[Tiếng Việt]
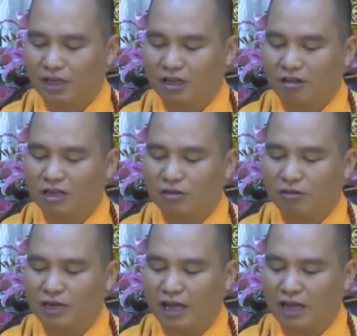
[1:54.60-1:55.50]
con
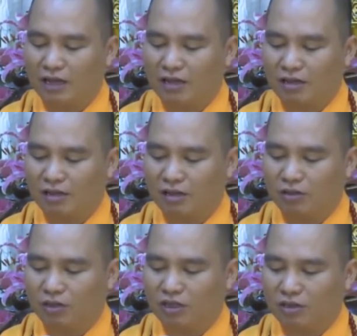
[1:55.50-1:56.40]
cũng đã có
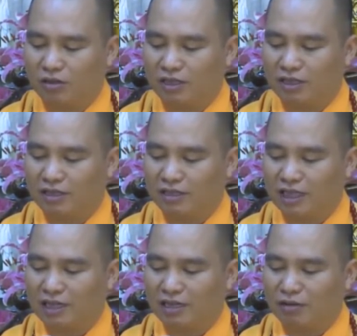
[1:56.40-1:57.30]
tuổi rồi
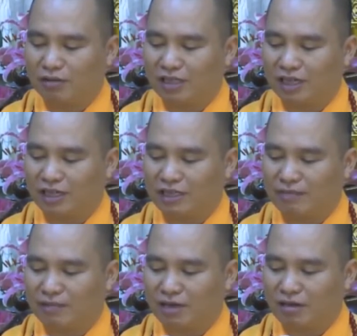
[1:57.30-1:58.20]
chắc không thể
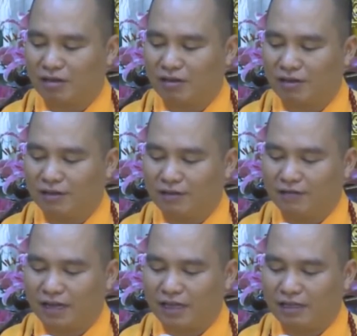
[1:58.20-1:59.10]
chăm lo
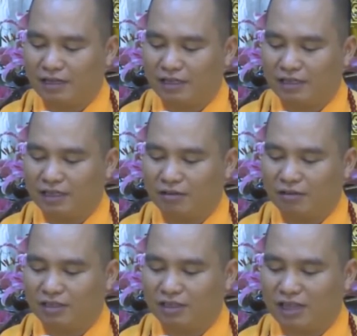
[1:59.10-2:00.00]
và nhìn cháu
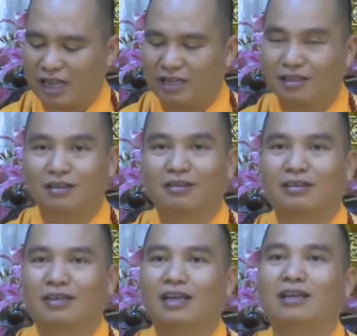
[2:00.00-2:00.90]
trưởng thành
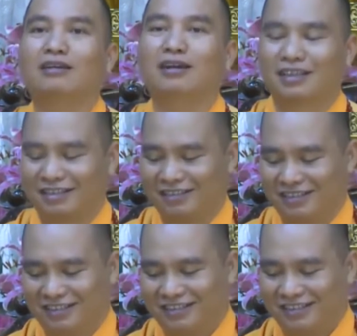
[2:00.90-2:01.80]
chắc là được
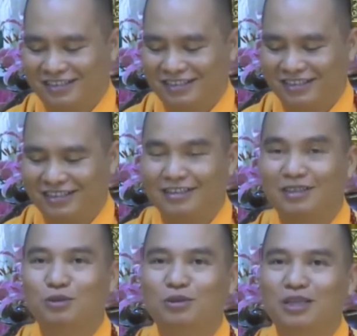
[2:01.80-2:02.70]
cứ
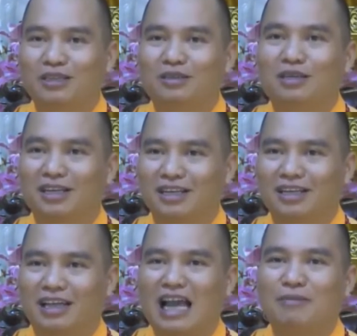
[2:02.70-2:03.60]
tu sẽ được
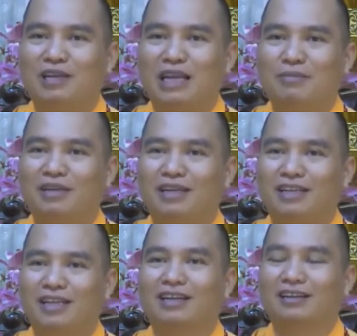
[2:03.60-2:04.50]
20 năm nữa
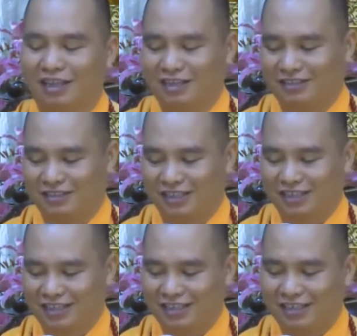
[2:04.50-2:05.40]
thì chắc là được
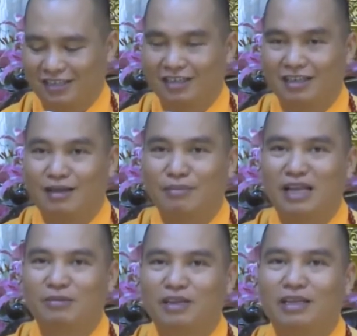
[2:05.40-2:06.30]
năm
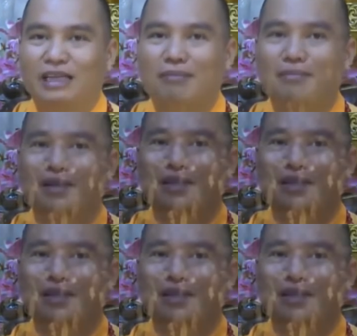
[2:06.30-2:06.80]
nay không biết đến 80